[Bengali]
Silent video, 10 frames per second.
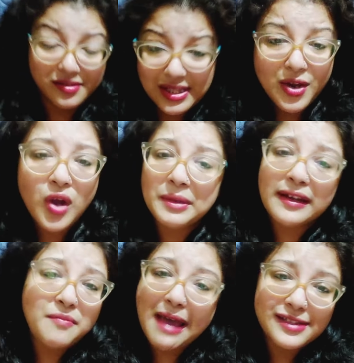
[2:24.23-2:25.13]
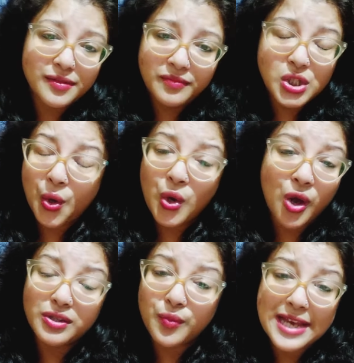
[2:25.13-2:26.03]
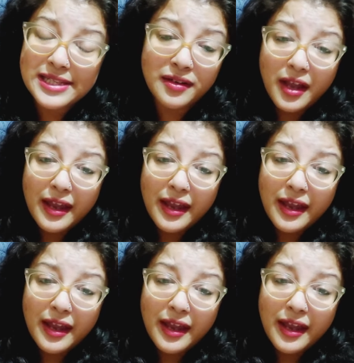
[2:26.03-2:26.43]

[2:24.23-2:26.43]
যাই হোক আমাদের এই ম্যাডাম সো কল্ড ওয়াইটির